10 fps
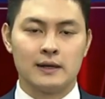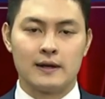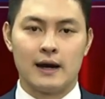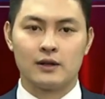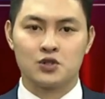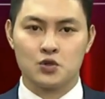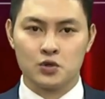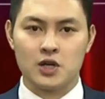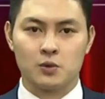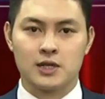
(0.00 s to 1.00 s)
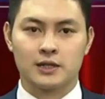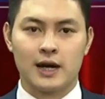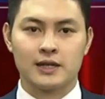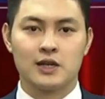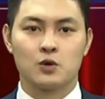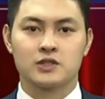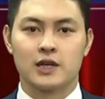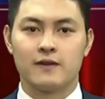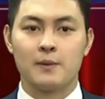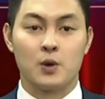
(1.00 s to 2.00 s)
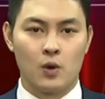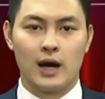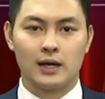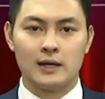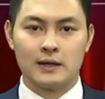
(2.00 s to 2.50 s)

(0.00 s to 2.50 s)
đã chú trọng triển khai nhiều giải pháp hiệu quả,